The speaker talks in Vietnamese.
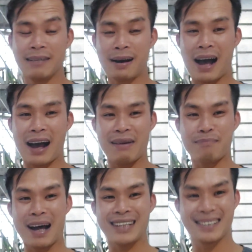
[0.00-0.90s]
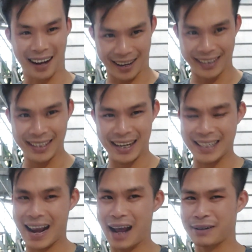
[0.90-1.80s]
Và em bán dần đấy cả
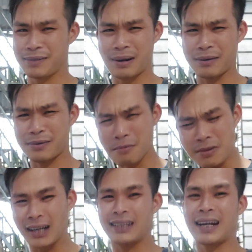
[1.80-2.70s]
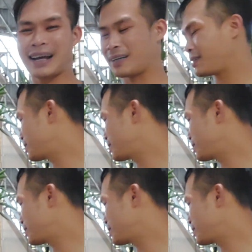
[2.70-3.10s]
nhà Nhưng mà nó cũng nhận là